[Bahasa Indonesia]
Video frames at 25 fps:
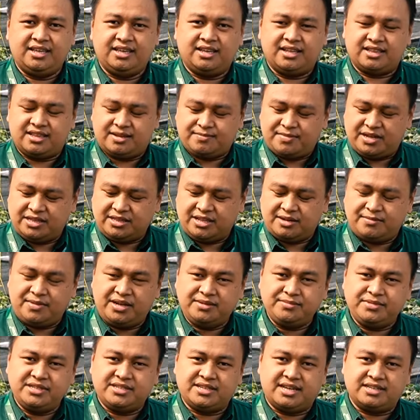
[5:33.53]
teman-teman
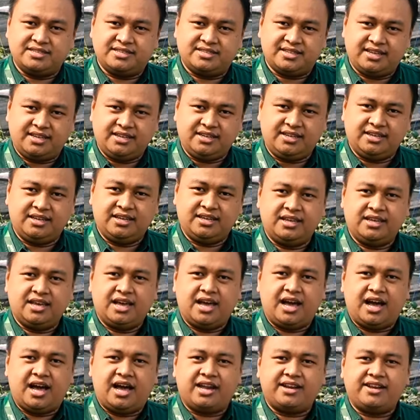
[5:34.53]
bisa cek
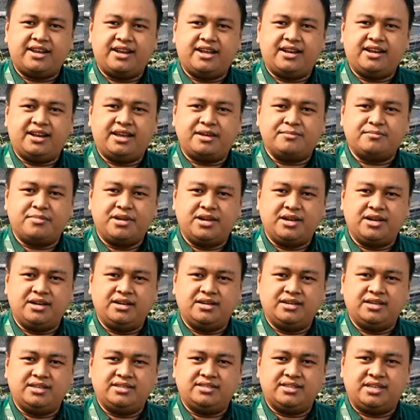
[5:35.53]
ada
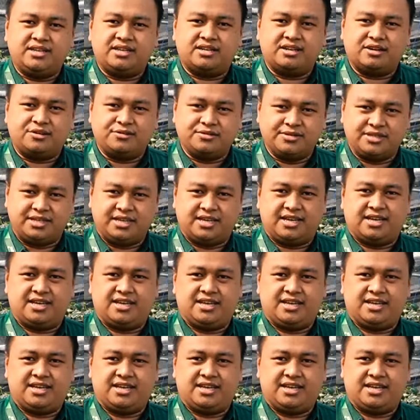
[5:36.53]
label isi grow-nya.